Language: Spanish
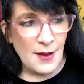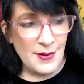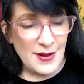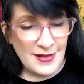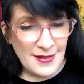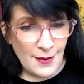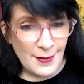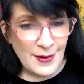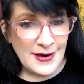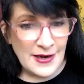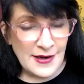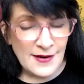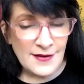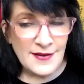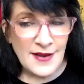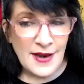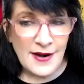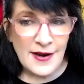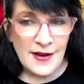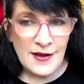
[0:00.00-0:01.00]
que habitaban
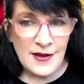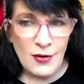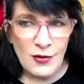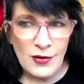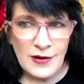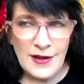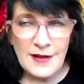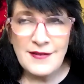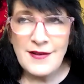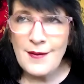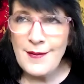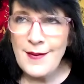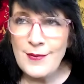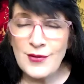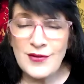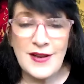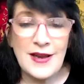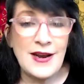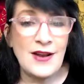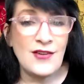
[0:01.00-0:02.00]
en esa región, que
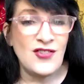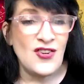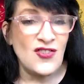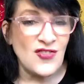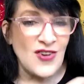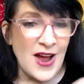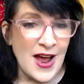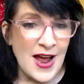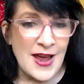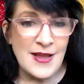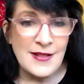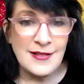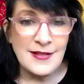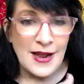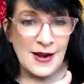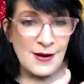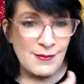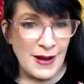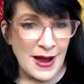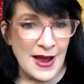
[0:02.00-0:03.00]
sabemos que era
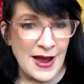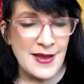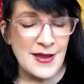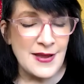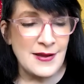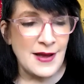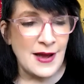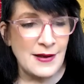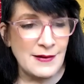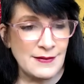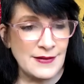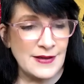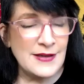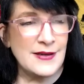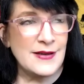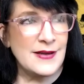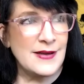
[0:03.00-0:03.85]
Sheshai, Talmai.